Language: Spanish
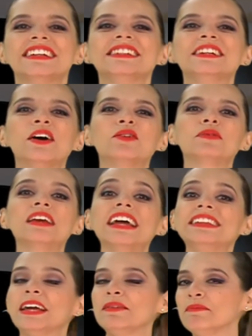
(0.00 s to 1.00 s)
Ana Cristina
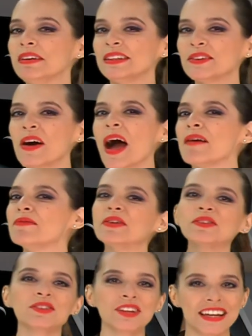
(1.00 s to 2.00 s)
Olvera y te invito a
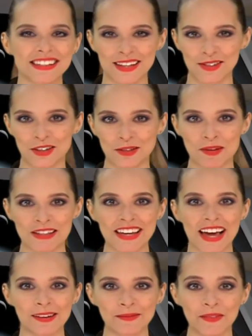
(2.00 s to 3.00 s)
bordo de la Estación
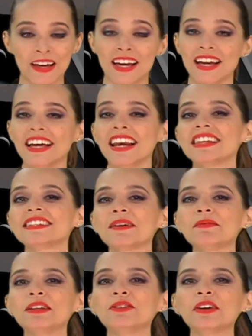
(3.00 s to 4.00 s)
Espacial. El
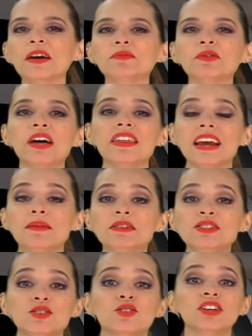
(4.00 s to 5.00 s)
lanzamiento y captura de la
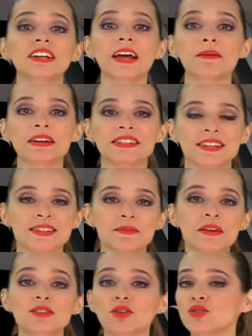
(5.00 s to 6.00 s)
misión de
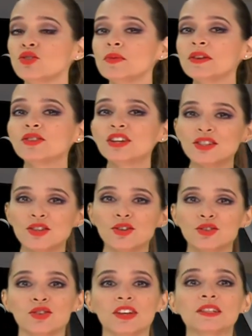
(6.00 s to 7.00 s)
reabastecimiento número
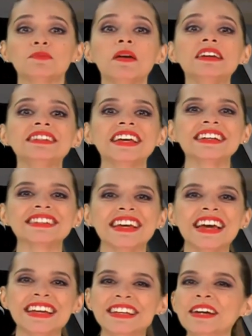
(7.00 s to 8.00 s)
18 de SpaceX
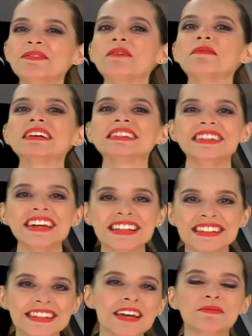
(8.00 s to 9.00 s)
lleva más
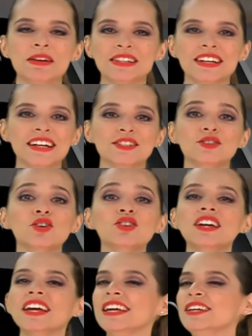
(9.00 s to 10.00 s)
ciencia,
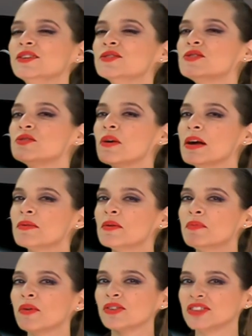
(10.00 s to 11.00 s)
investigación y un
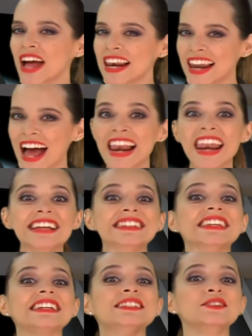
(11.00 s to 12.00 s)
nuevo portal a la
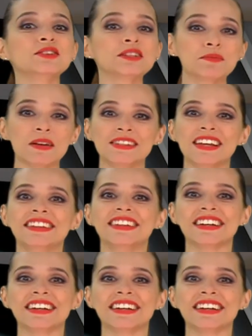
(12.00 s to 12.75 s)
Estación Espacial